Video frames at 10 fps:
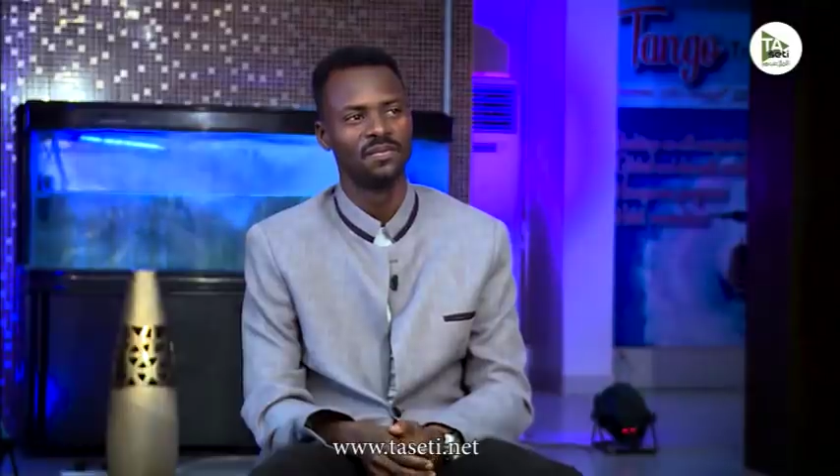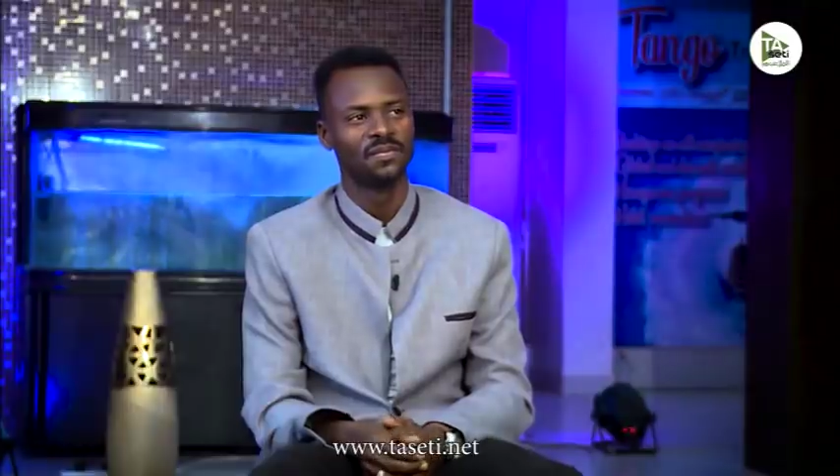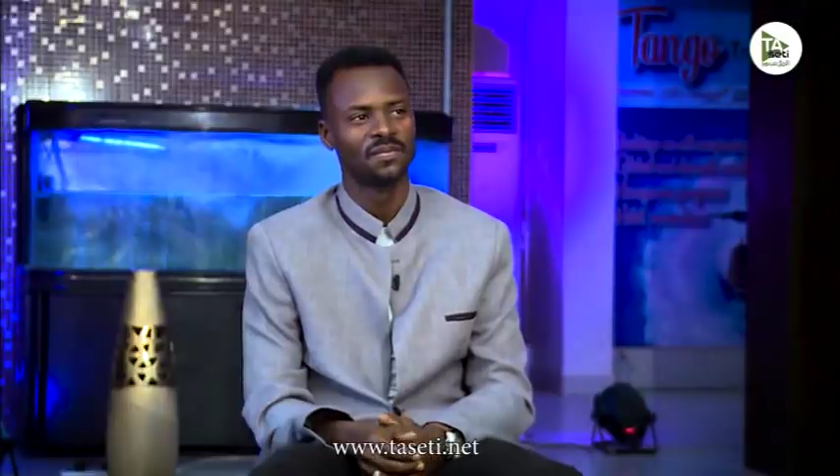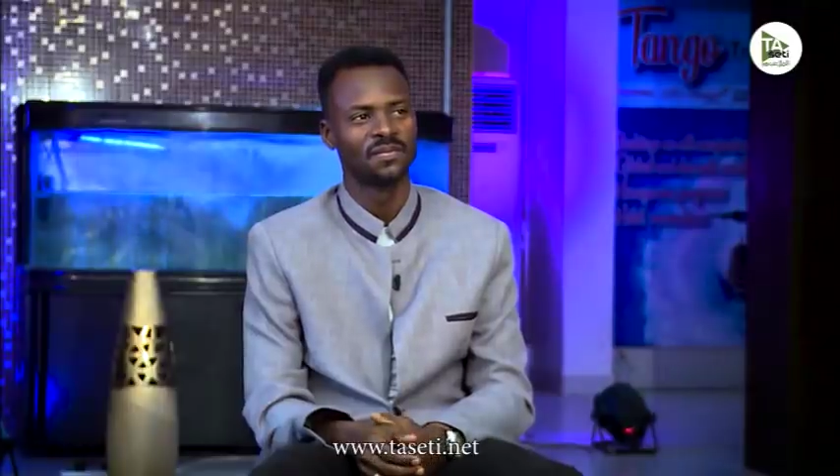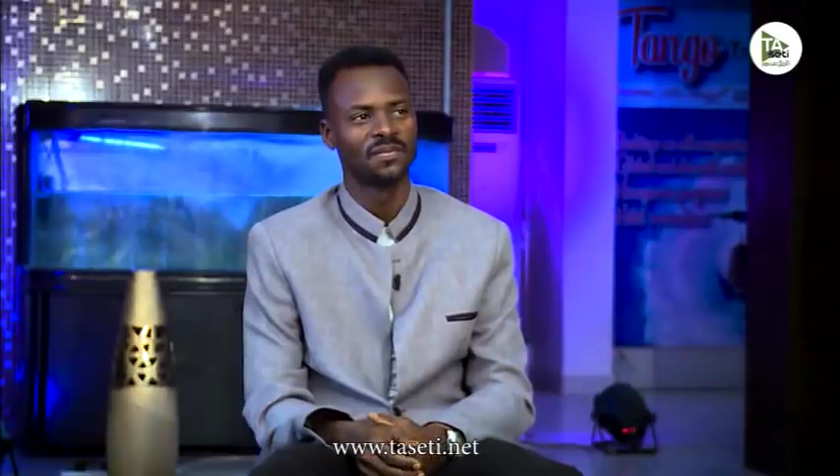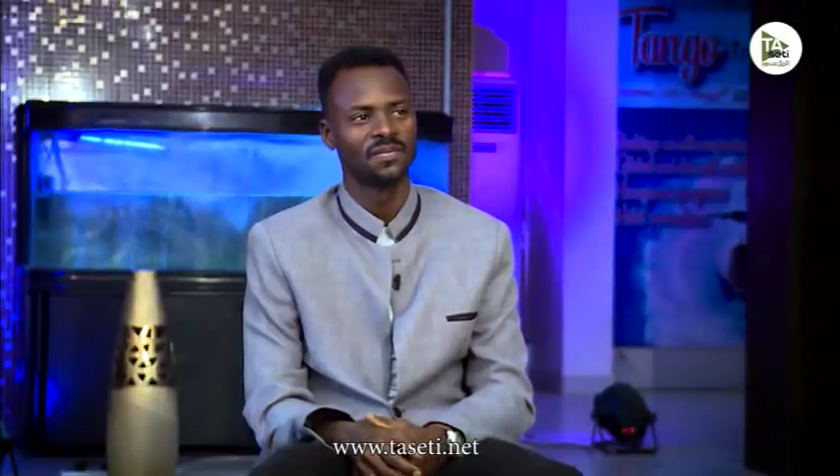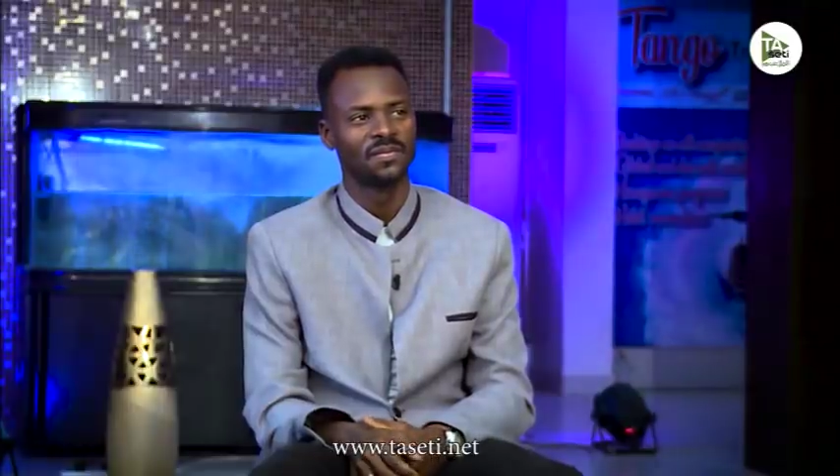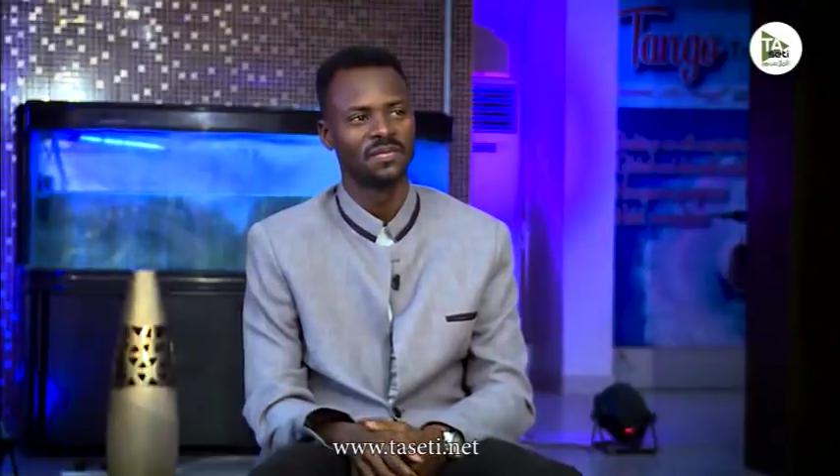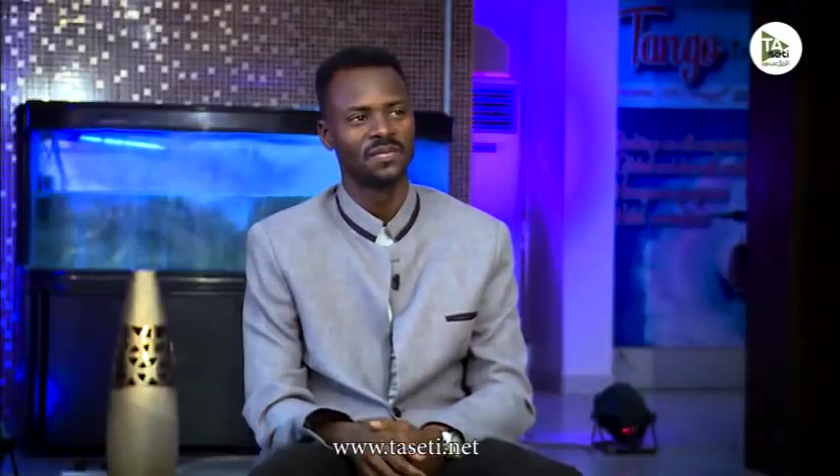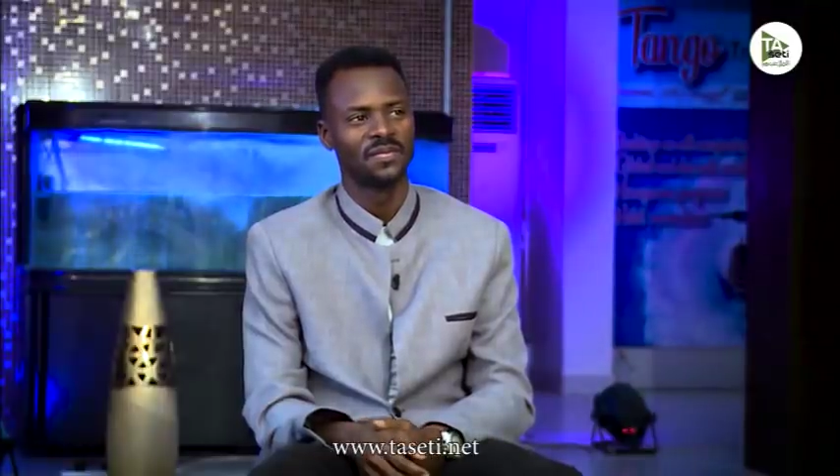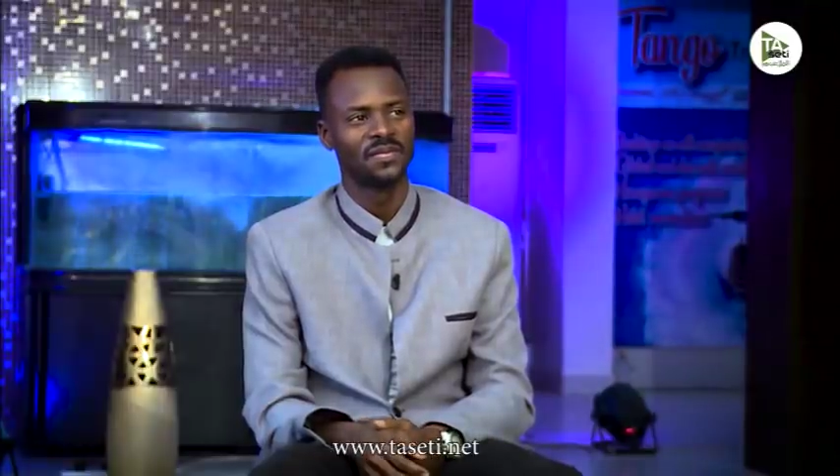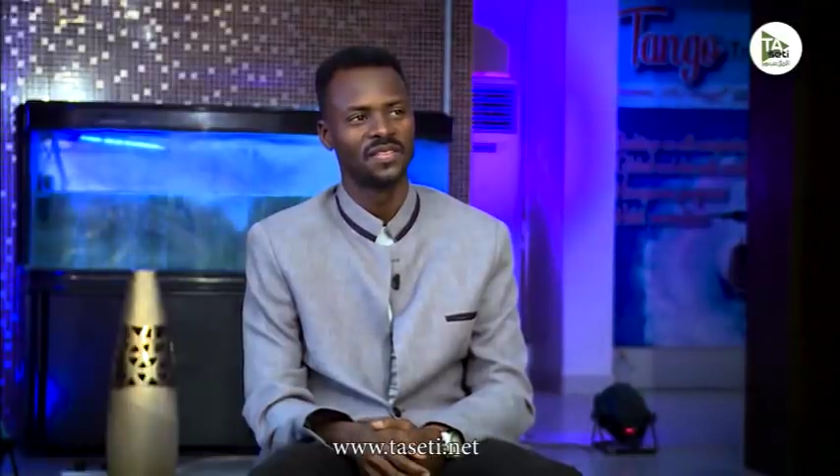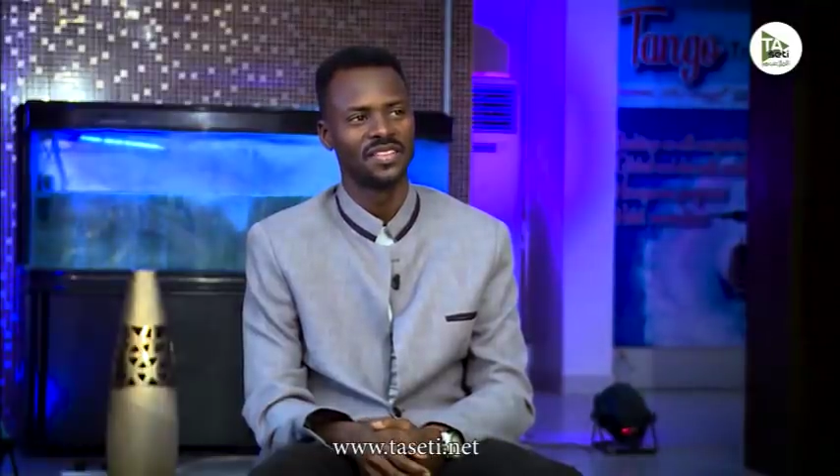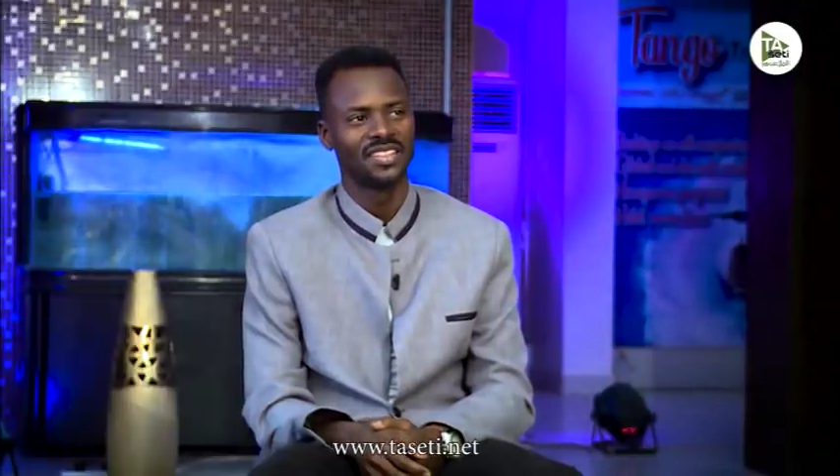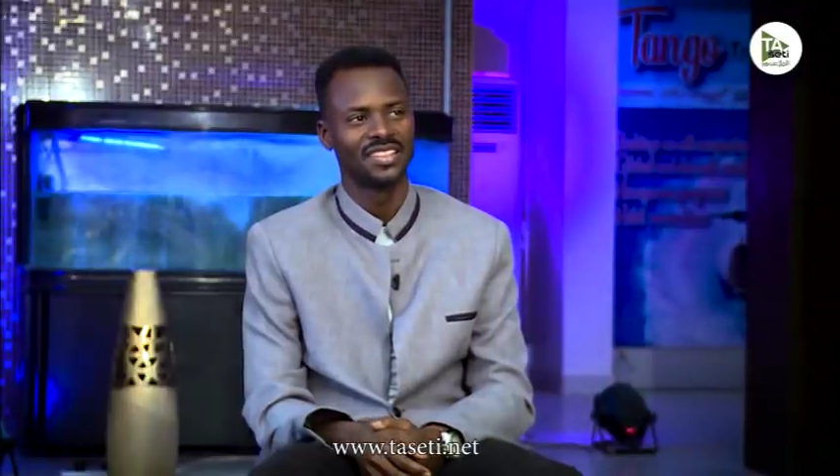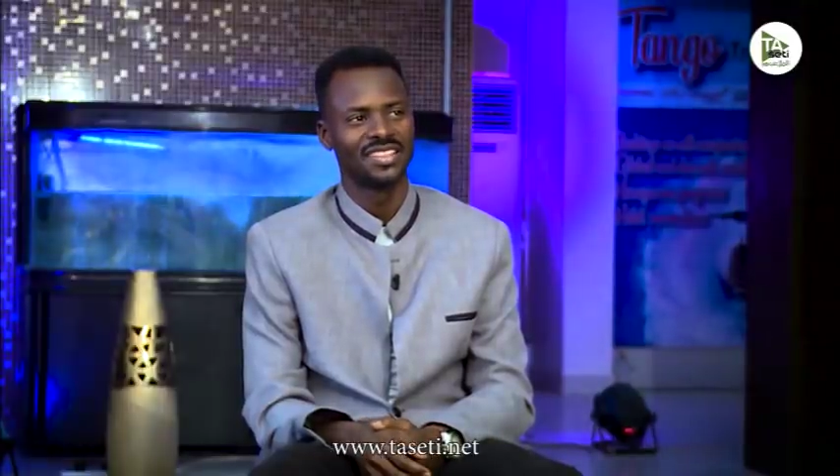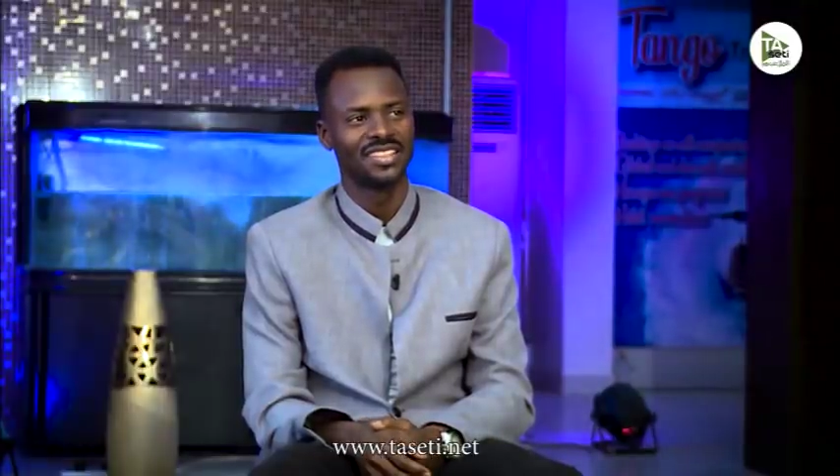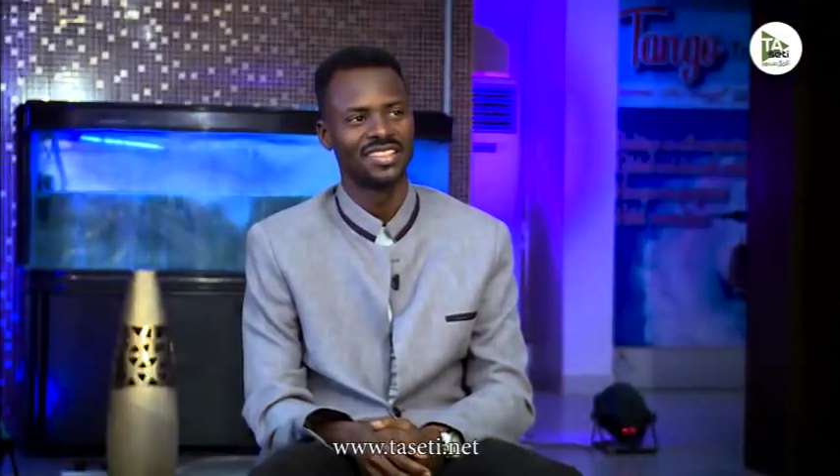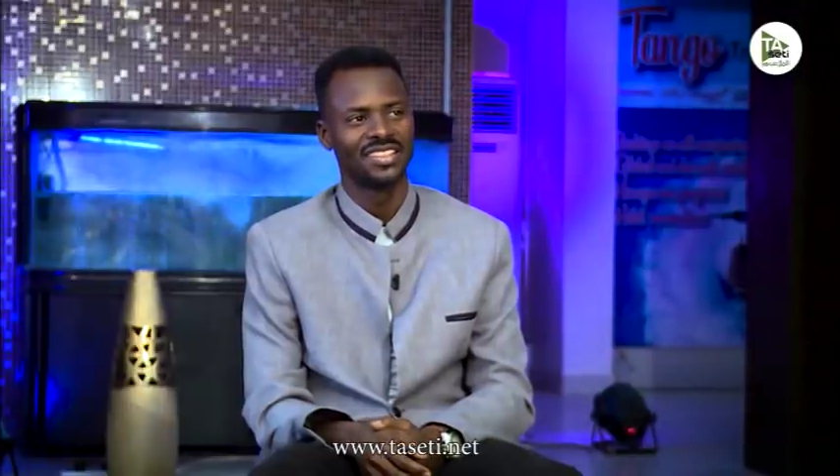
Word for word: آه، الظهر هسه ما في مشاكل